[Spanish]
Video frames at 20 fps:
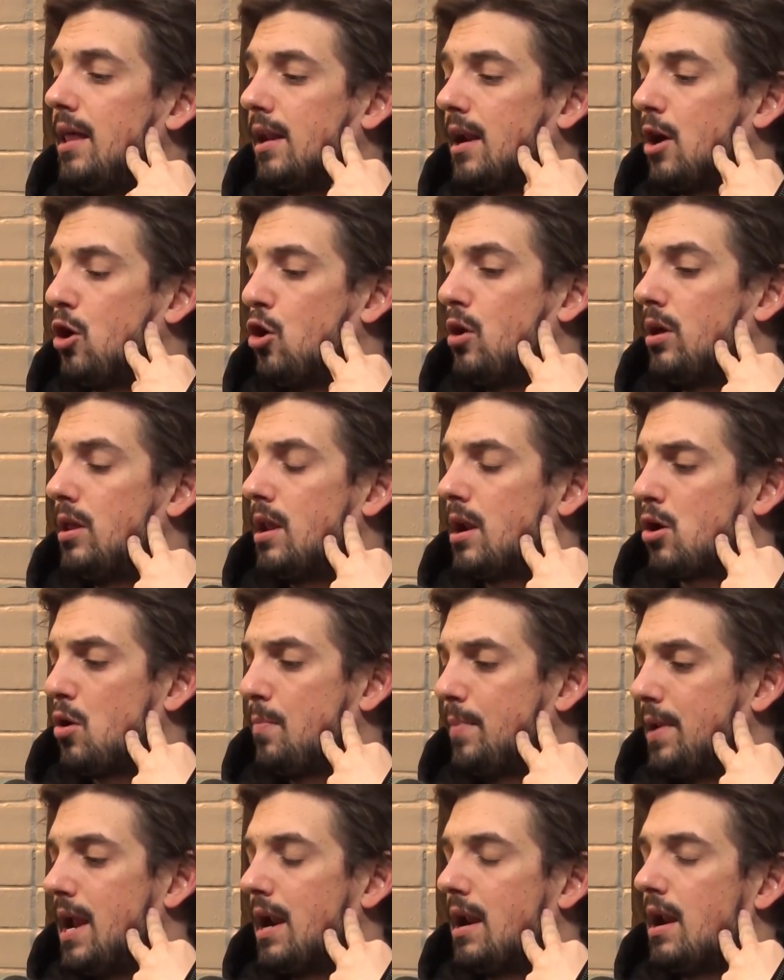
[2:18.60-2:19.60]
de,
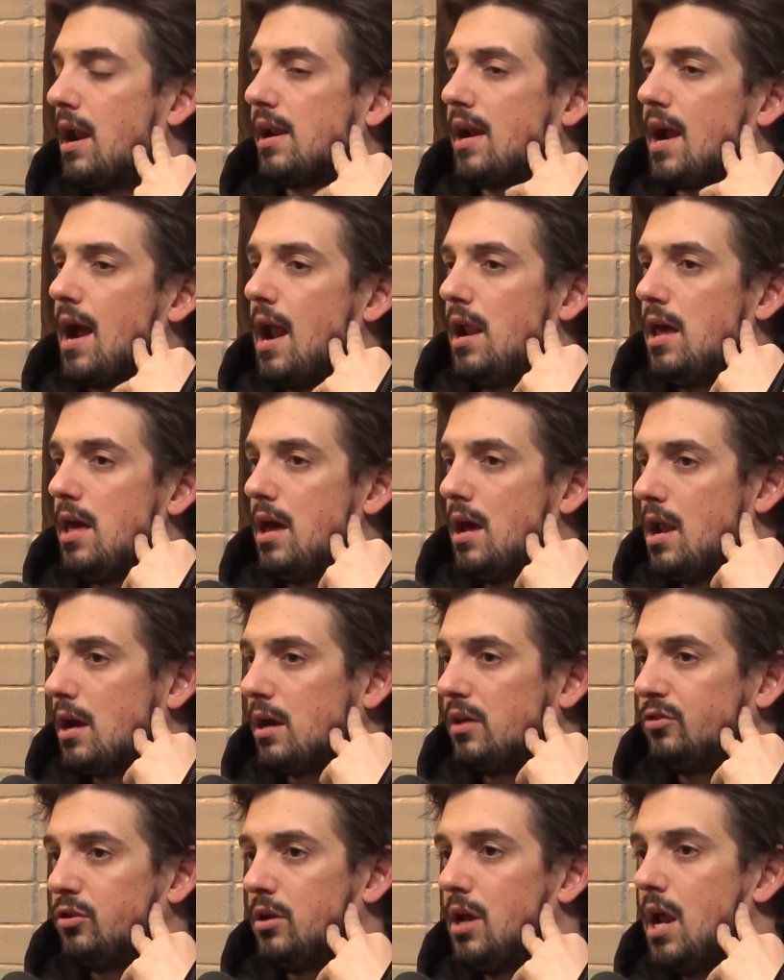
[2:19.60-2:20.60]
recopilar las regalías de las
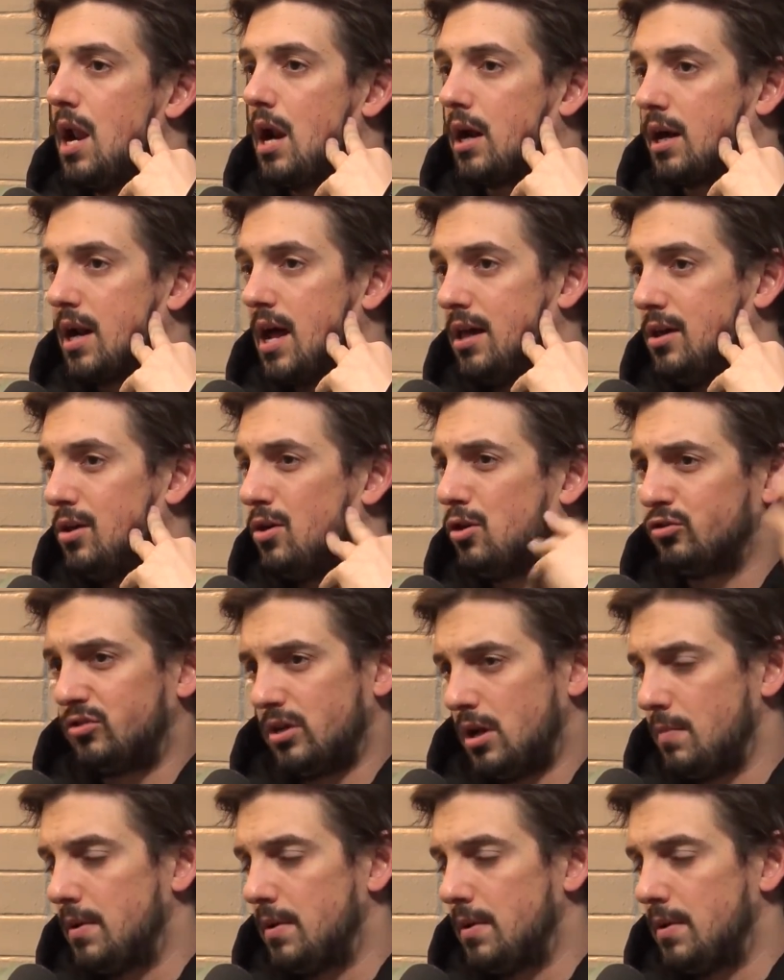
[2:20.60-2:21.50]
canciones en la radio, ah. cosa